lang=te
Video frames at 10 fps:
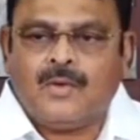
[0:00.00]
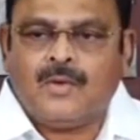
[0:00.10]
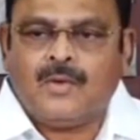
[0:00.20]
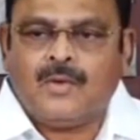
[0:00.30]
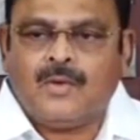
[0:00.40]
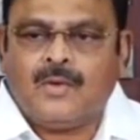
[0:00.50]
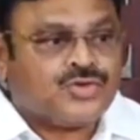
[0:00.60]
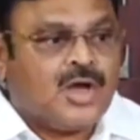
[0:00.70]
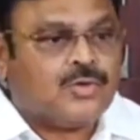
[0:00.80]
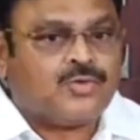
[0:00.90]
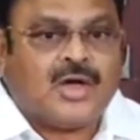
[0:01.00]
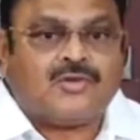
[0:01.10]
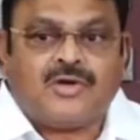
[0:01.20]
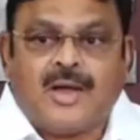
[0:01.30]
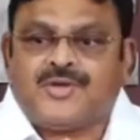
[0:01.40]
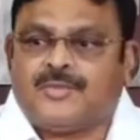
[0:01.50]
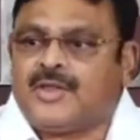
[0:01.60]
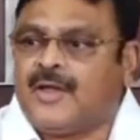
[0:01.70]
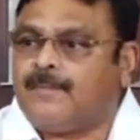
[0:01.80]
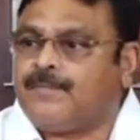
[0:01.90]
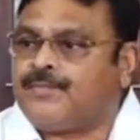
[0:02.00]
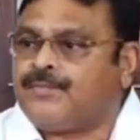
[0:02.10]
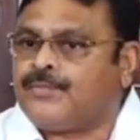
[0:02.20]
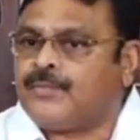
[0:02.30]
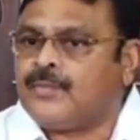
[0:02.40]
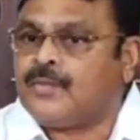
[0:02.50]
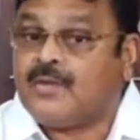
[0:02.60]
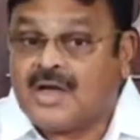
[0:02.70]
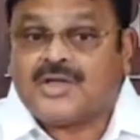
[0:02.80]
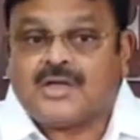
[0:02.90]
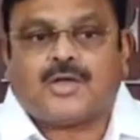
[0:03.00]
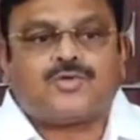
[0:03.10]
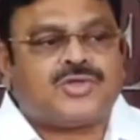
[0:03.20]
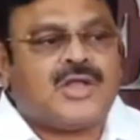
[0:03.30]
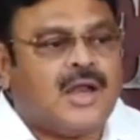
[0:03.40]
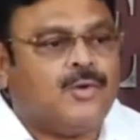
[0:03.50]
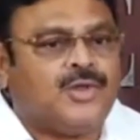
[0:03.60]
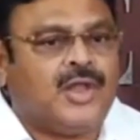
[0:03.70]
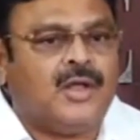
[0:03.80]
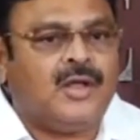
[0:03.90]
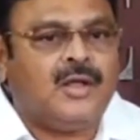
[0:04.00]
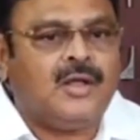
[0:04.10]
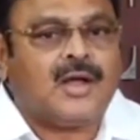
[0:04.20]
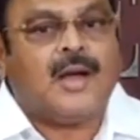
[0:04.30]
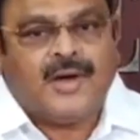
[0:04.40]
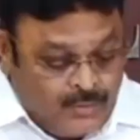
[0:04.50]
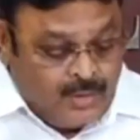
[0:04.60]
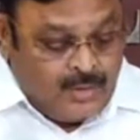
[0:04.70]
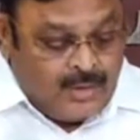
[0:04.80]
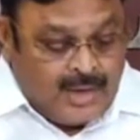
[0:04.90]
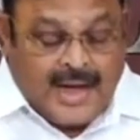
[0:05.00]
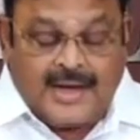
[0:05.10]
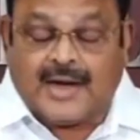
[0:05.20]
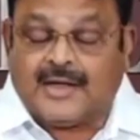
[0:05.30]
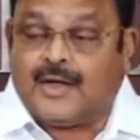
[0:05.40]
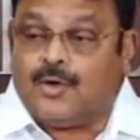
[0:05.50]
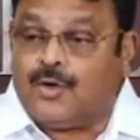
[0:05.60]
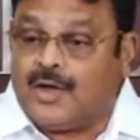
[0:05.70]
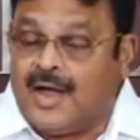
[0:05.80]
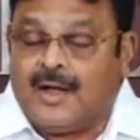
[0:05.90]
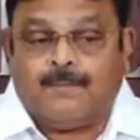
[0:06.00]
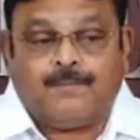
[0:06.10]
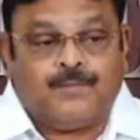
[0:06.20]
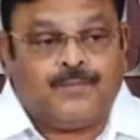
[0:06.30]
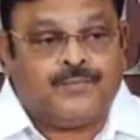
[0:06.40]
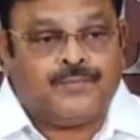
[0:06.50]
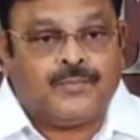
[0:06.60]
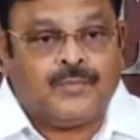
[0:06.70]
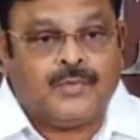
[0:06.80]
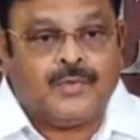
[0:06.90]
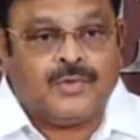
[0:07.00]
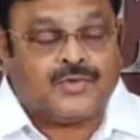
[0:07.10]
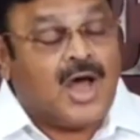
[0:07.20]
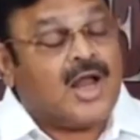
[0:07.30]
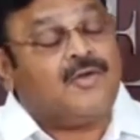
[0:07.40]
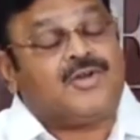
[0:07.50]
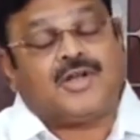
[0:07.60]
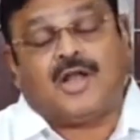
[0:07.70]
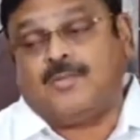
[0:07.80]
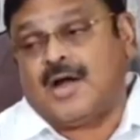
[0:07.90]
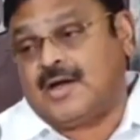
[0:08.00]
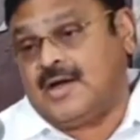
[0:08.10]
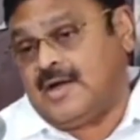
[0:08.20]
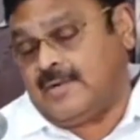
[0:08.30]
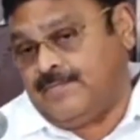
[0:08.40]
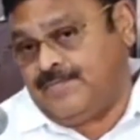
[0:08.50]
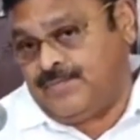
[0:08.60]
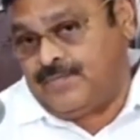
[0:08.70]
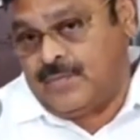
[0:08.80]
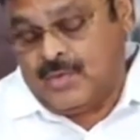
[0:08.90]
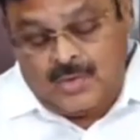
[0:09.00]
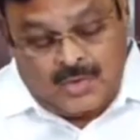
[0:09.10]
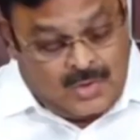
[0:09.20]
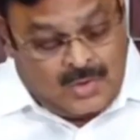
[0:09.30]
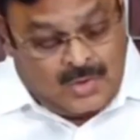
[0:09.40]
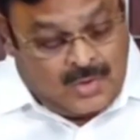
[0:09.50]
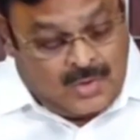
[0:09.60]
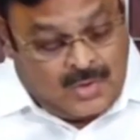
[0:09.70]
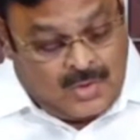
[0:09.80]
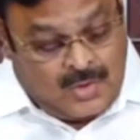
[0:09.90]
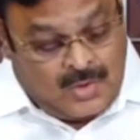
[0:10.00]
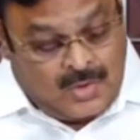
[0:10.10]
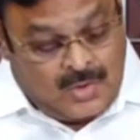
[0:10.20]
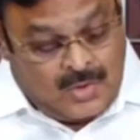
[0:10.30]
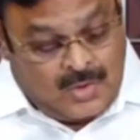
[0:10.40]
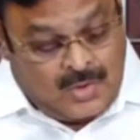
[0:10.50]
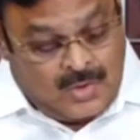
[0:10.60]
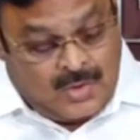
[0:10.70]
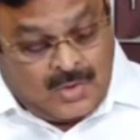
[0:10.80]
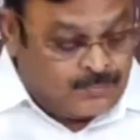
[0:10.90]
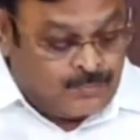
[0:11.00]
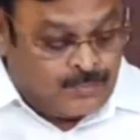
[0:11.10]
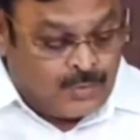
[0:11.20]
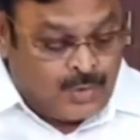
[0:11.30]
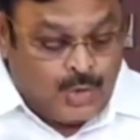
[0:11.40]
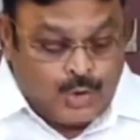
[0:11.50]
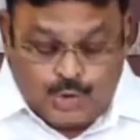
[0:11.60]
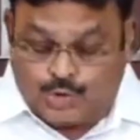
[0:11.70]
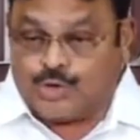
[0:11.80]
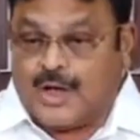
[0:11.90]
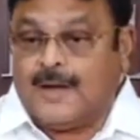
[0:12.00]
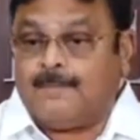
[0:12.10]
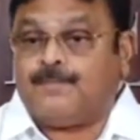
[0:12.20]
ప్రజలు గుసగుసలాడుతున్నటువంటి అంశం ఇది వారి చరిత్ర చూస్తే అలా ఉంది కాబట్టి ఆయన అడ్డగోలుగా చాలా విషయాలు మాట్లాడారు మా మీద మాట్లాడుతూ ఇసుక